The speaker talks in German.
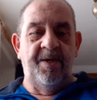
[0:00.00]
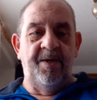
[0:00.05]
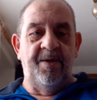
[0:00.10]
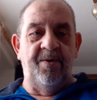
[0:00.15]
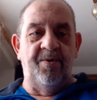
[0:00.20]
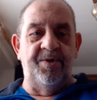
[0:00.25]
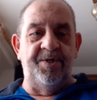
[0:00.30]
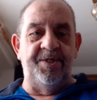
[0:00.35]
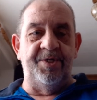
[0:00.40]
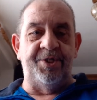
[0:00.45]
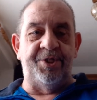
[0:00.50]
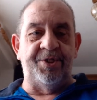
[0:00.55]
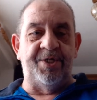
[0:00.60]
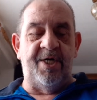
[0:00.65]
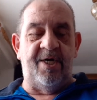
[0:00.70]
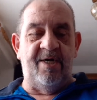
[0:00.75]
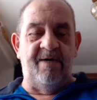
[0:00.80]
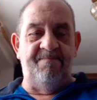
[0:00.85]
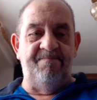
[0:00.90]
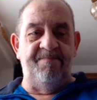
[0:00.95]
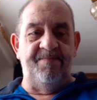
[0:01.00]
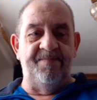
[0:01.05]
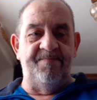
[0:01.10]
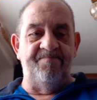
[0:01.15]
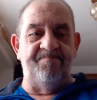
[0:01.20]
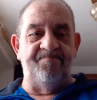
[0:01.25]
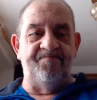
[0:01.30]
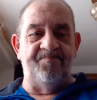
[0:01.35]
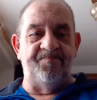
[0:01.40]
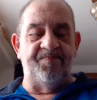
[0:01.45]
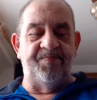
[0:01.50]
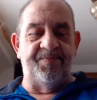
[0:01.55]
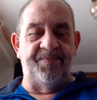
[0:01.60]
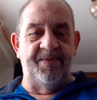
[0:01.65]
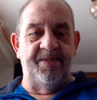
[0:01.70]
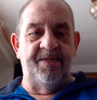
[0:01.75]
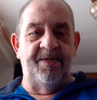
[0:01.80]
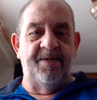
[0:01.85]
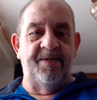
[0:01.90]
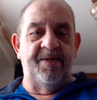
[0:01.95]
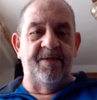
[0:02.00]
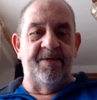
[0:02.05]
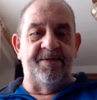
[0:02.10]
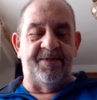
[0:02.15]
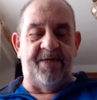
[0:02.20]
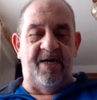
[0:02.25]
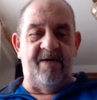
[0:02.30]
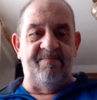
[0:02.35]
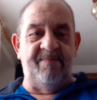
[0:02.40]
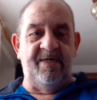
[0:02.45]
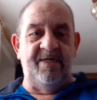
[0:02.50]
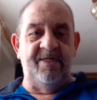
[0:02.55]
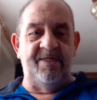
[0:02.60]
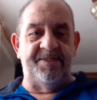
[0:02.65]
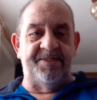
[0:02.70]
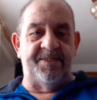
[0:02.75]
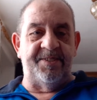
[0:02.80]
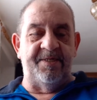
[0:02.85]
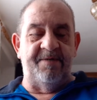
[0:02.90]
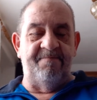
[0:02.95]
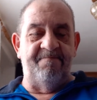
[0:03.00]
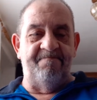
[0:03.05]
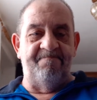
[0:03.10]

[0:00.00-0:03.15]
Und ich kam, damals